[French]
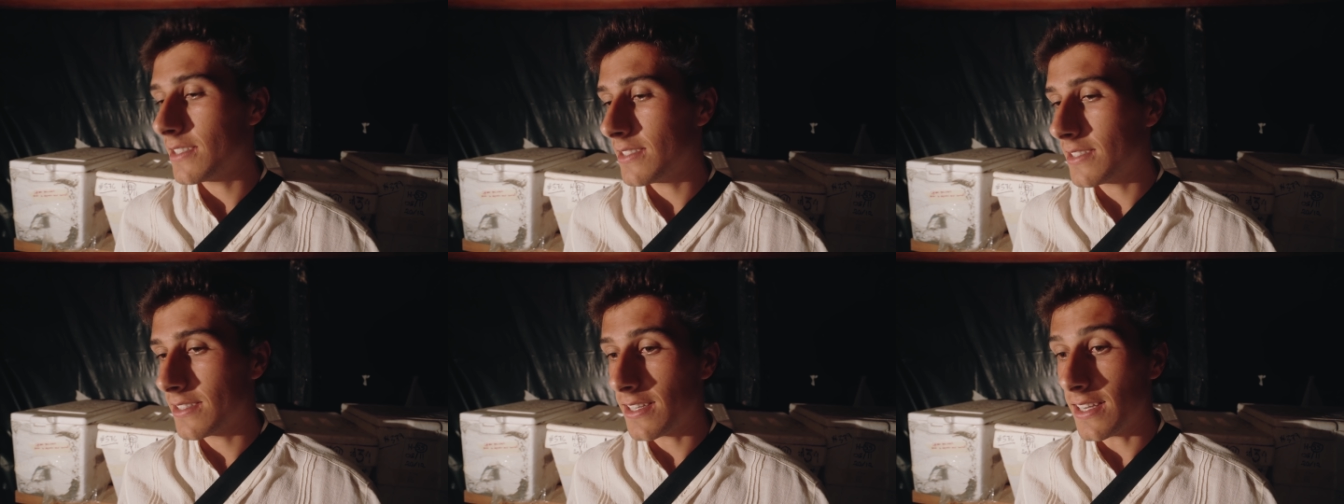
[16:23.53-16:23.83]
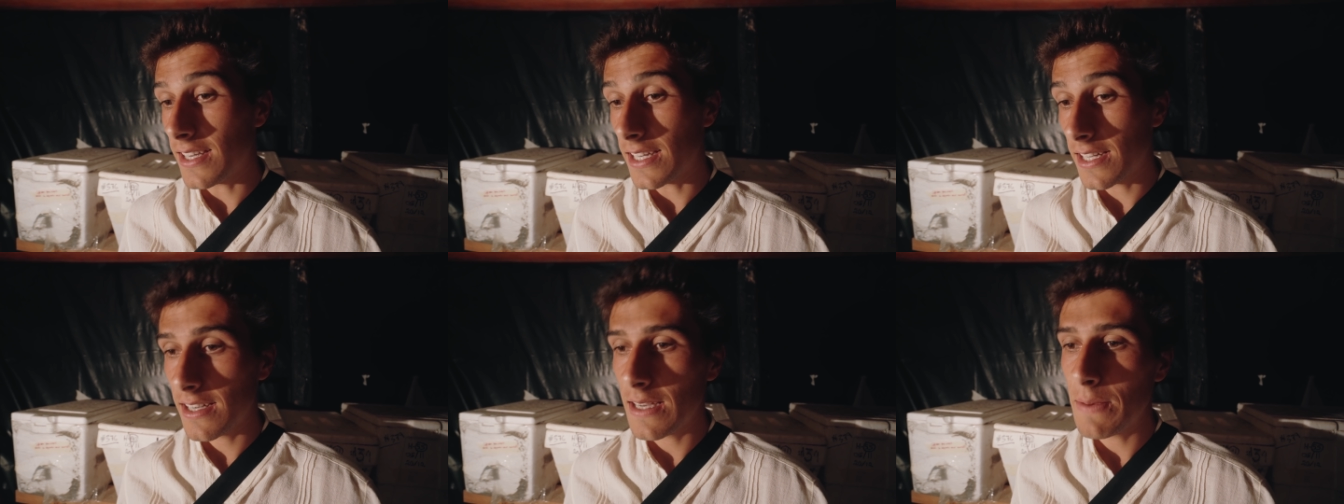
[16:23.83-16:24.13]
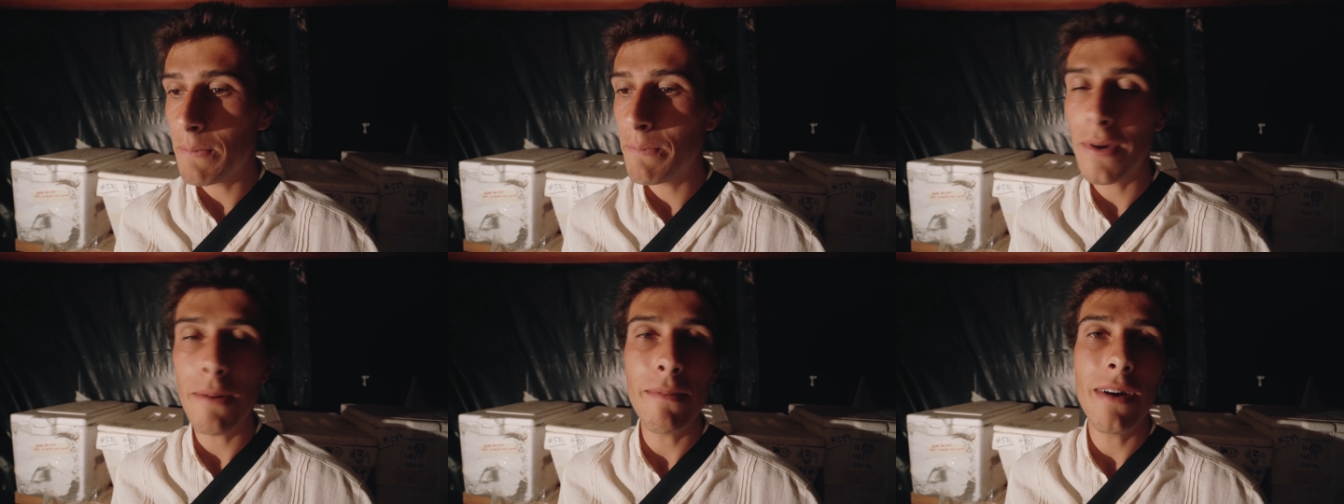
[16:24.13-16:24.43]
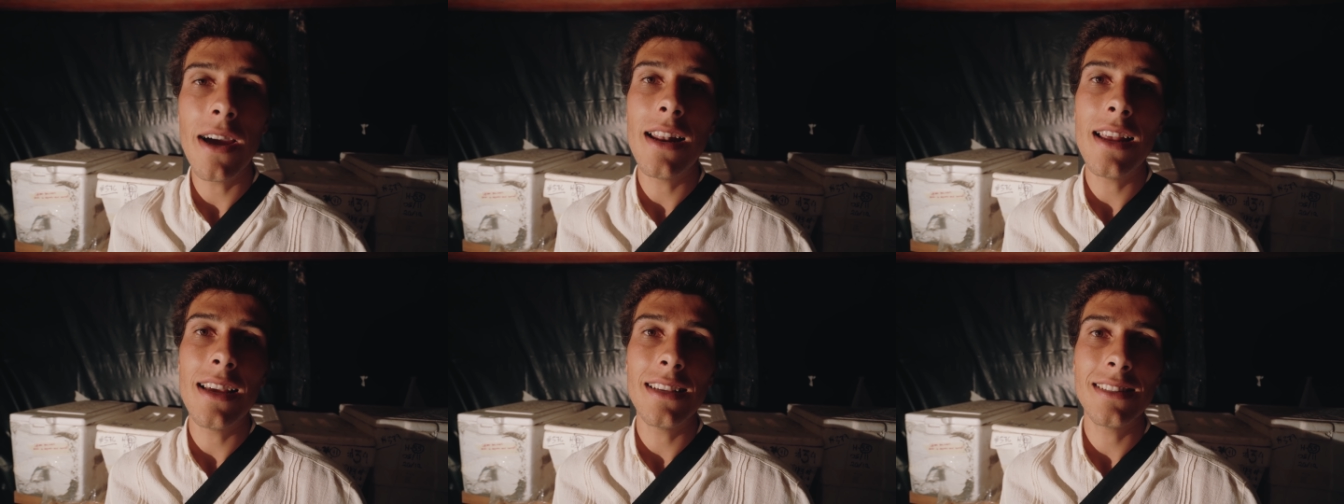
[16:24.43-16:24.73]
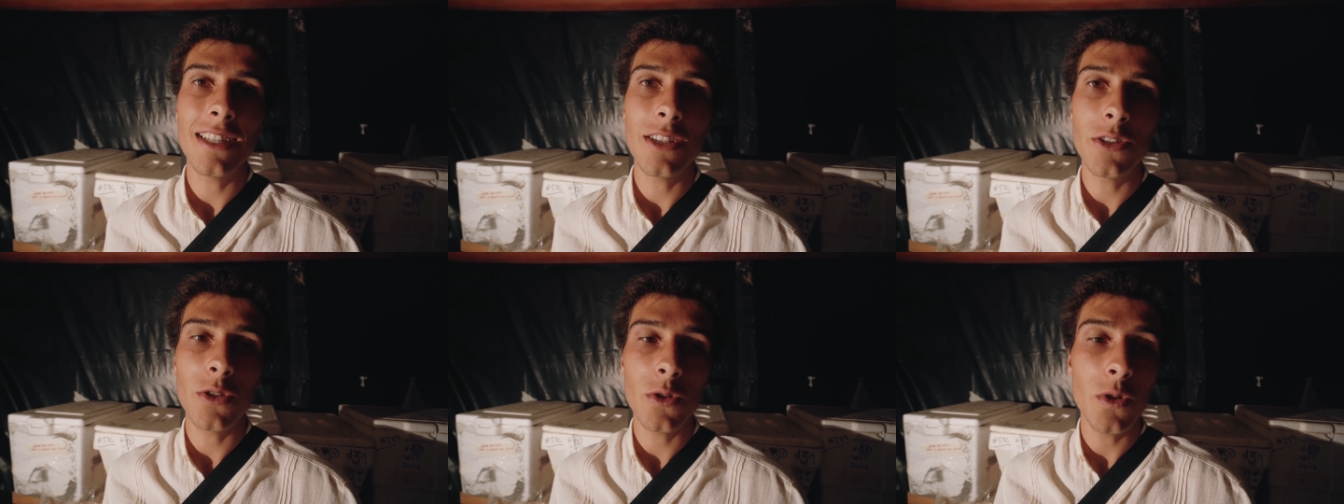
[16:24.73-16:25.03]
ce qui est quand même pas mal,
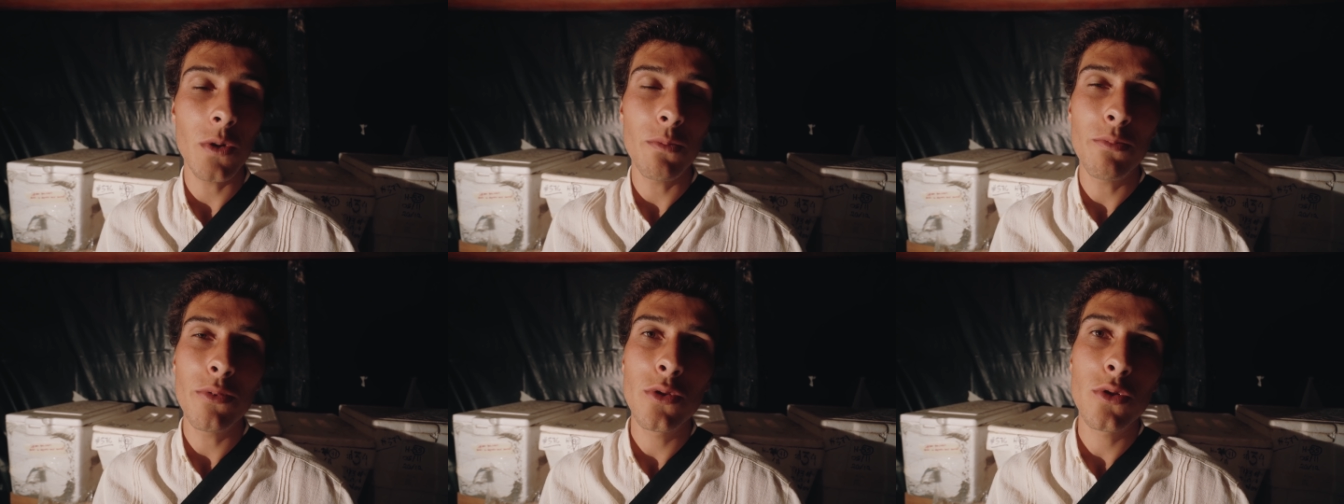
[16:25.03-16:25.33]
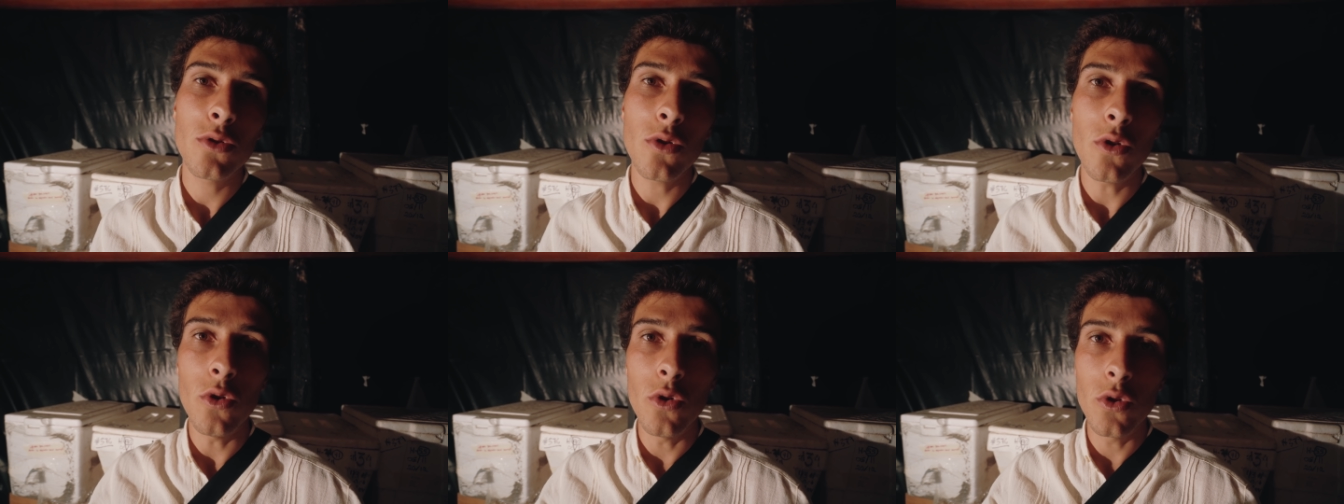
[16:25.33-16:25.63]
sachant qu'en plus